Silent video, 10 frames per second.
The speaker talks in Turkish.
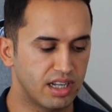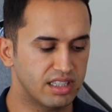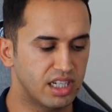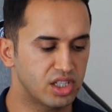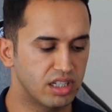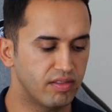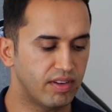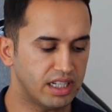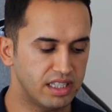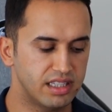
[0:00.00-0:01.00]
Kazançlı
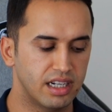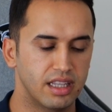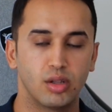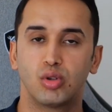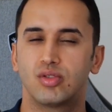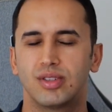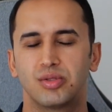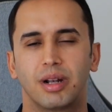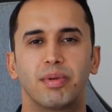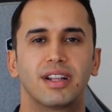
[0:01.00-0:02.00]
whitelistler dağıtıyoruz ve
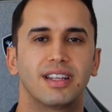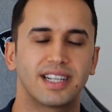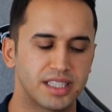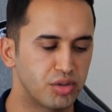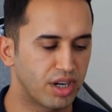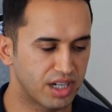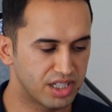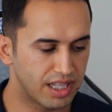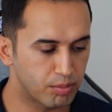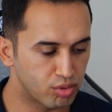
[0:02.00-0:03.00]
güzel paralar kazanıyor
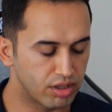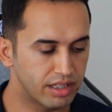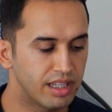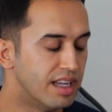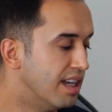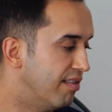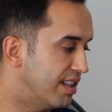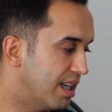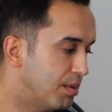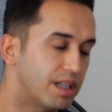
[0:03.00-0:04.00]
arkadaşlar buradan.
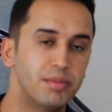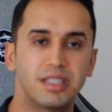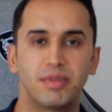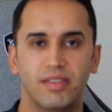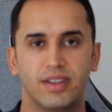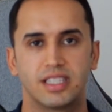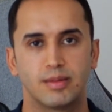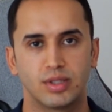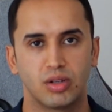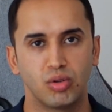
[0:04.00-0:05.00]
Ve tabii ki bizim
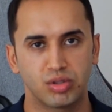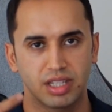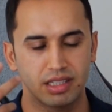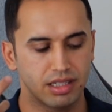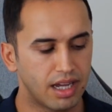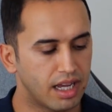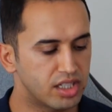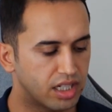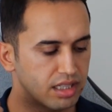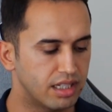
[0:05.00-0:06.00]
referansımızdan iyi olsanız
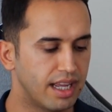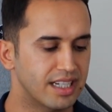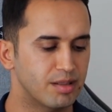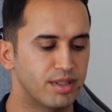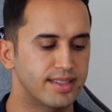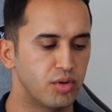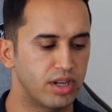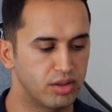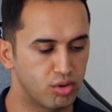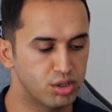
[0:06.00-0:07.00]
ayrıcalıkları her zaman size
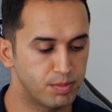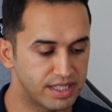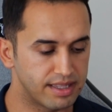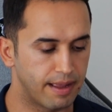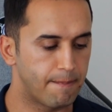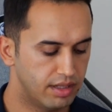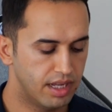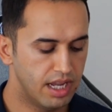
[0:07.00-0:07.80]
yönlendiriyoruz bizde.